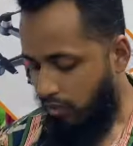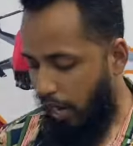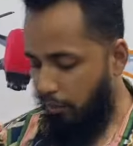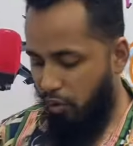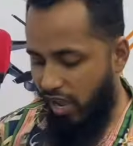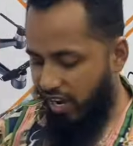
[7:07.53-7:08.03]

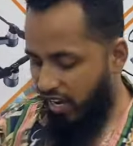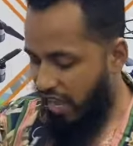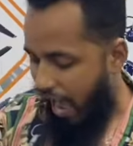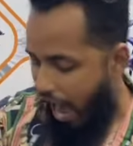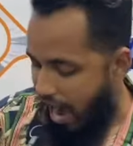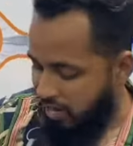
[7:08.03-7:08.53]
তারপরে
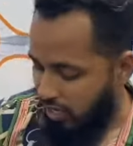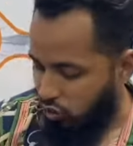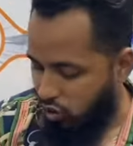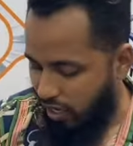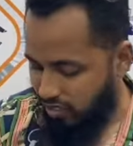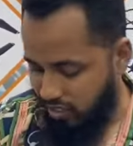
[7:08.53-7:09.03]
এখানে আরেকটা
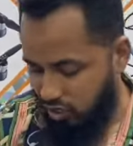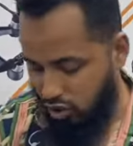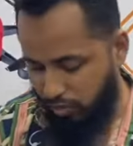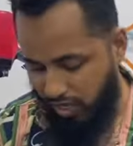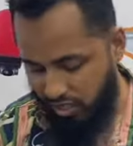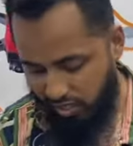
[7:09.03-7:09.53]
ড্রোন আছে
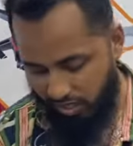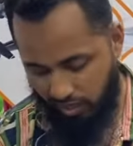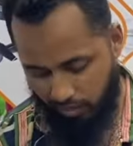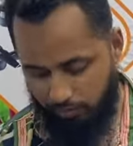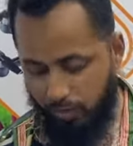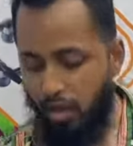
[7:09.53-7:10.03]
কিন্তু এই যে
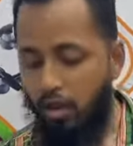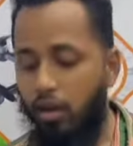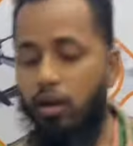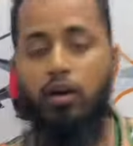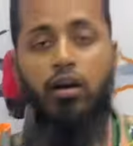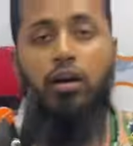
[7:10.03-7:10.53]
দেখেন
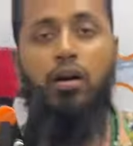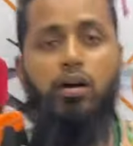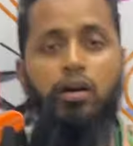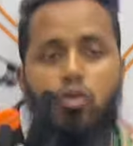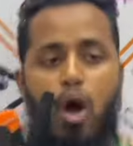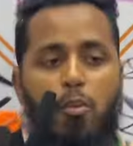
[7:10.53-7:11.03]

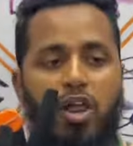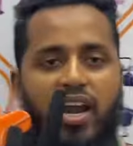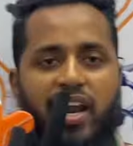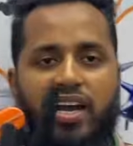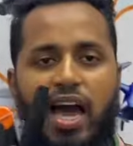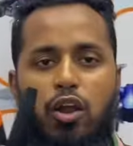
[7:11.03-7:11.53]
কমলা
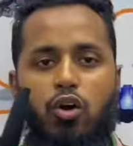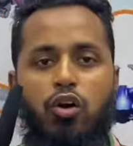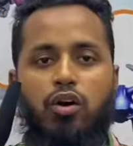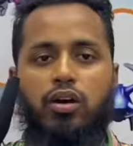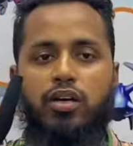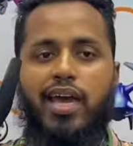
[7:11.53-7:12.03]
না কালো
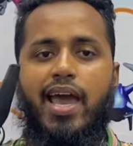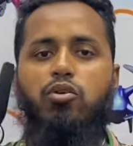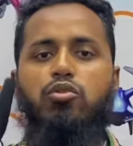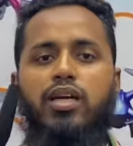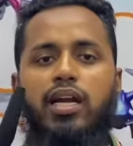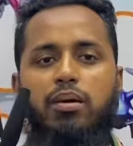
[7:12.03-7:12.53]
কে
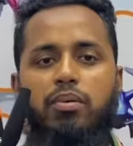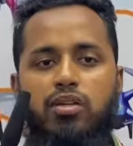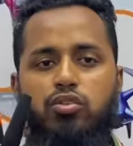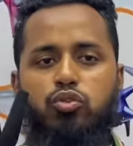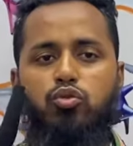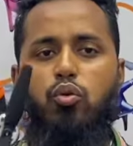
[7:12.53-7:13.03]
কোনটা নেবেন
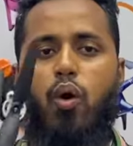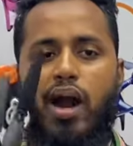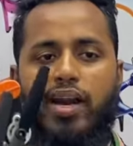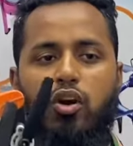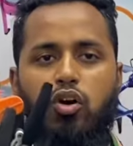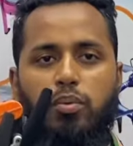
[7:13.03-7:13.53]
শুধু
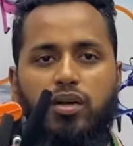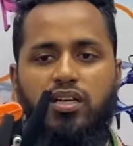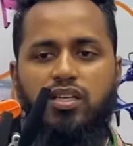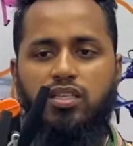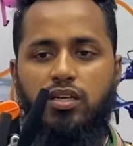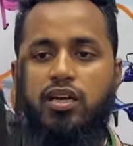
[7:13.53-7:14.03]
অর্ডার করবেন
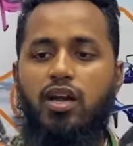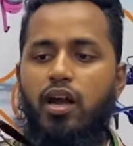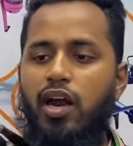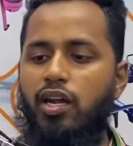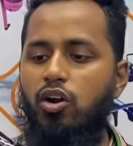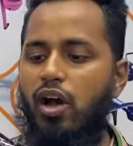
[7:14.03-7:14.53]
ঠিক আছে
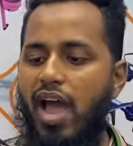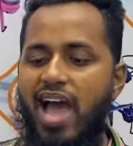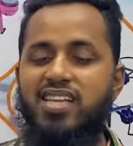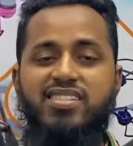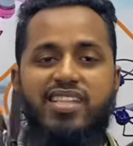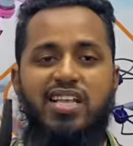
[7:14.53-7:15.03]
এটা হলো
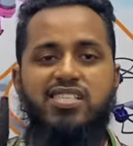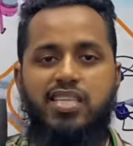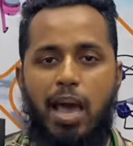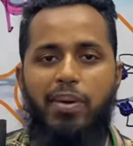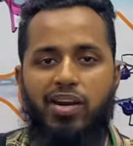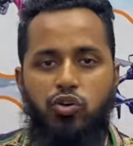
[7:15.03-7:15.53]
এস নাইন
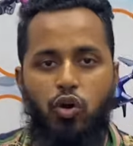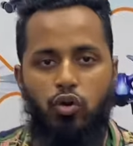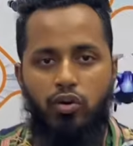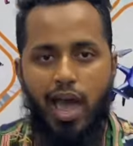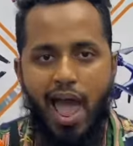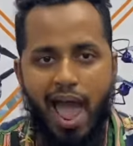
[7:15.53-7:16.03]
সেভেন
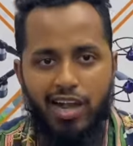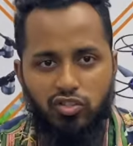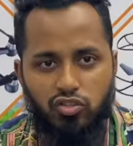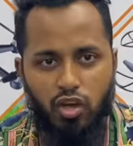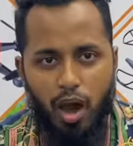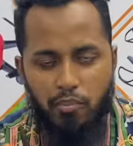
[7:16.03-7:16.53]
রোল
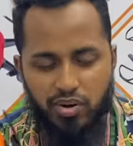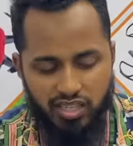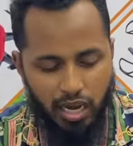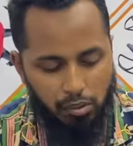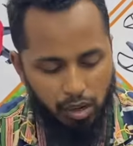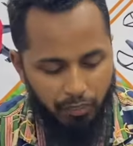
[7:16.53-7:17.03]
একদম
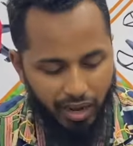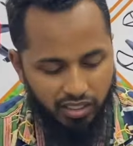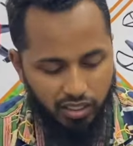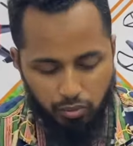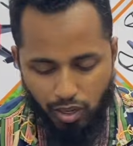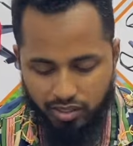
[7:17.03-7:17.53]
রিজনেবল
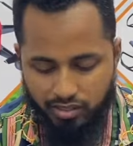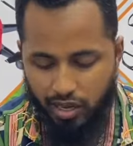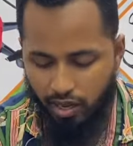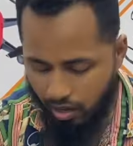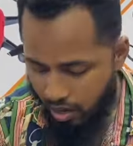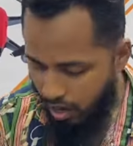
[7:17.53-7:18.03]
প্রাইসে দিব
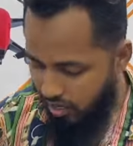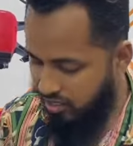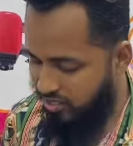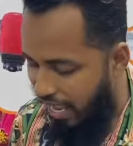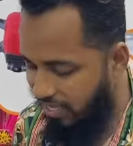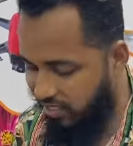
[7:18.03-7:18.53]
আজকে
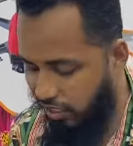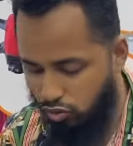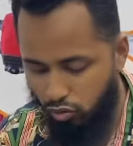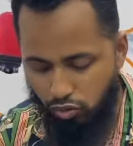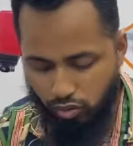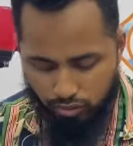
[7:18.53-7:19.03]
সাইজটা
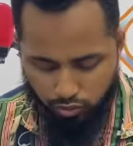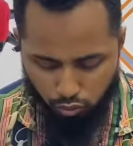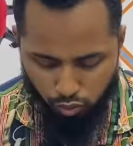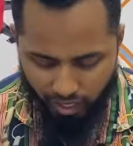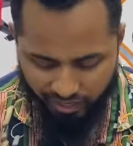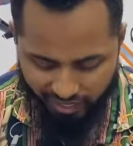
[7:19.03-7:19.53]
একটু
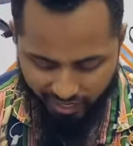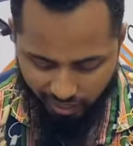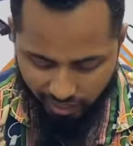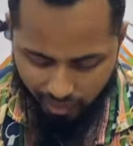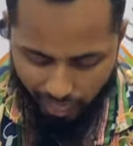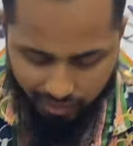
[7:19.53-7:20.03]
খুলে
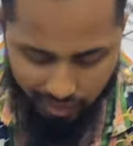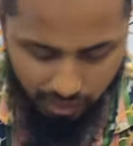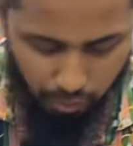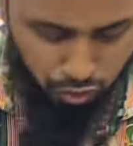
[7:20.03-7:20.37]
দেখাই না দেখলে